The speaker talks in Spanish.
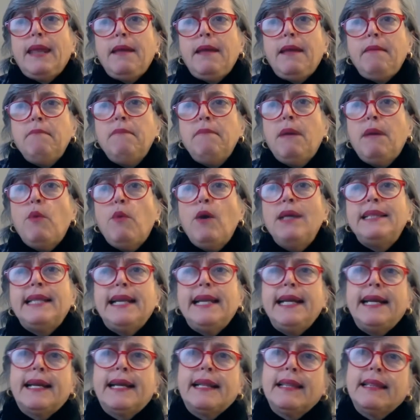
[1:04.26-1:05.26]
Vamos a
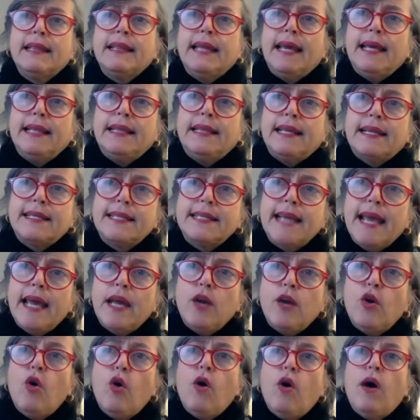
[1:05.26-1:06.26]
tener de
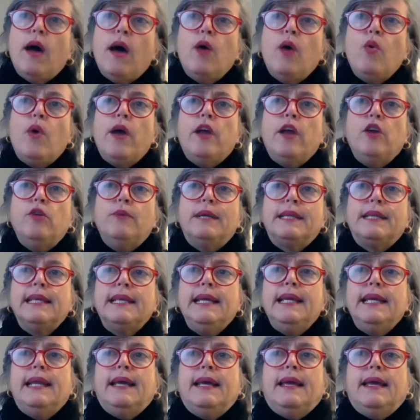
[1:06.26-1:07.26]
tercero a Eugenio
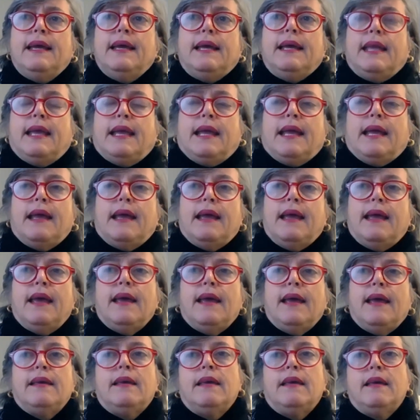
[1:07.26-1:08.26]
Martínez, quien
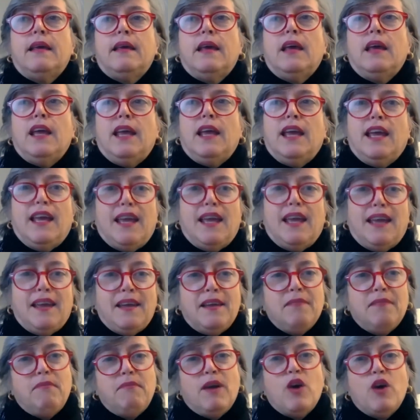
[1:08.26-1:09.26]
es
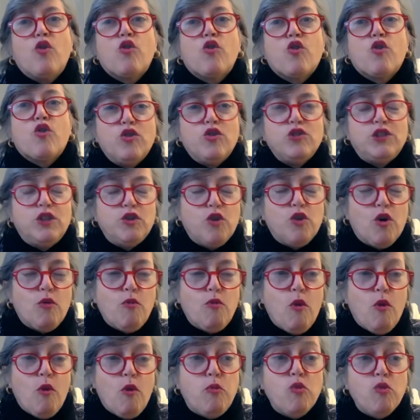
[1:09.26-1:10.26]
eh, mejor conocido
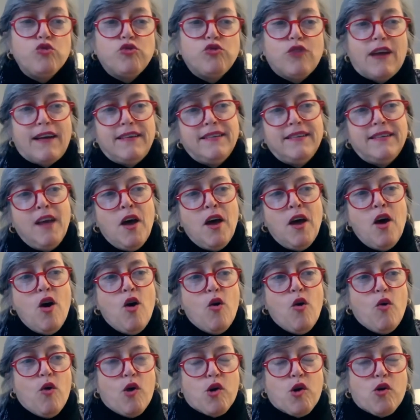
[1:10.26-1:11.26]
como Puscas
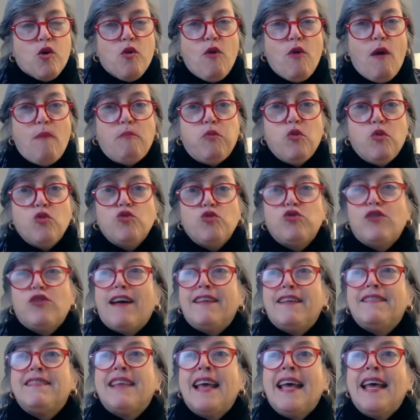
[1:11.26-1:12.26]
o arroba
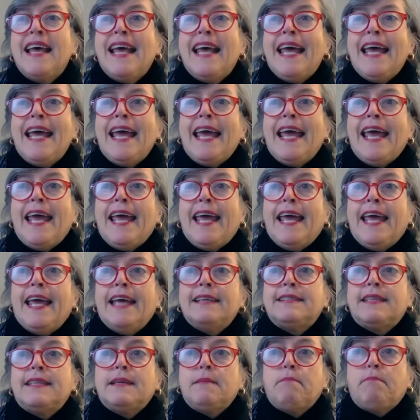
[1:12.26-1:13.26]
Puscas,
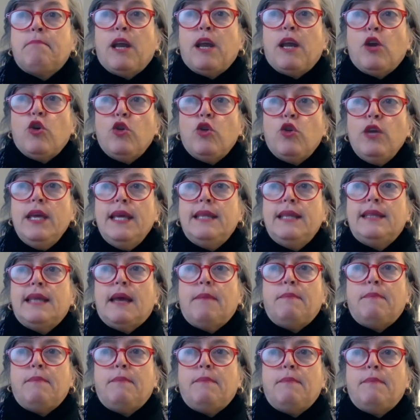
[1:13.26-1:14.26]
es
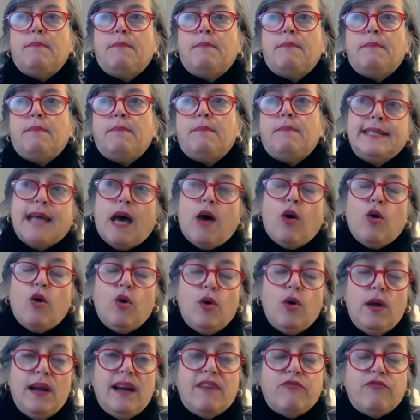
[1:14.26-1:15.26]
periodista
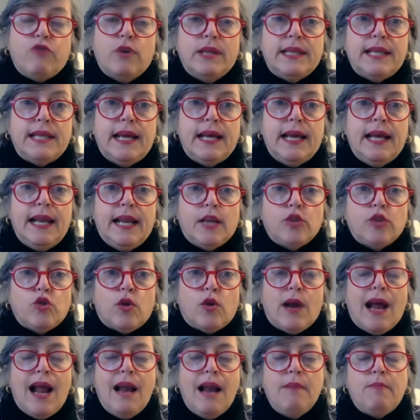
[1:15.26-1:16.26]
especializado en la fuente
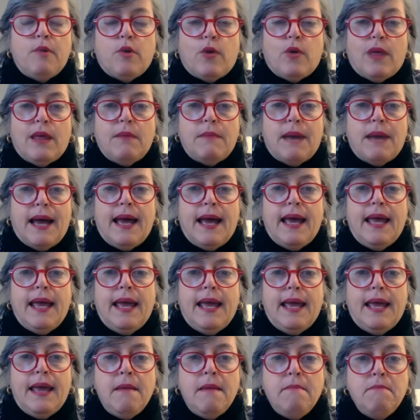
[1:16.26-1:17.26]
electoral, pero además
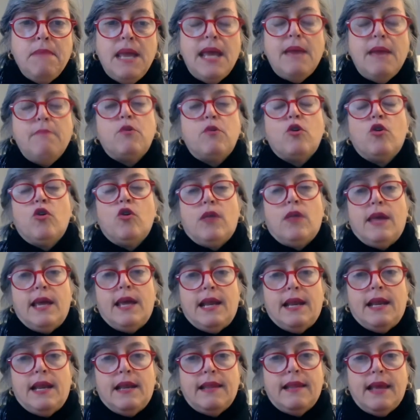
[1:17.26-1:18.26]
es miembro
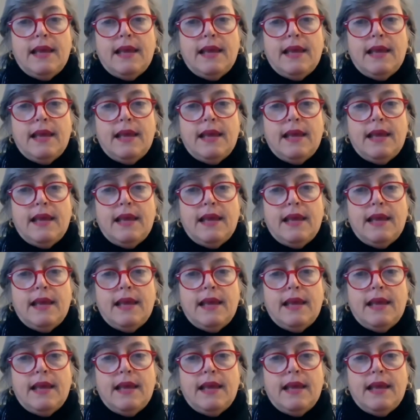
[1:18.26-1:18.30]
del,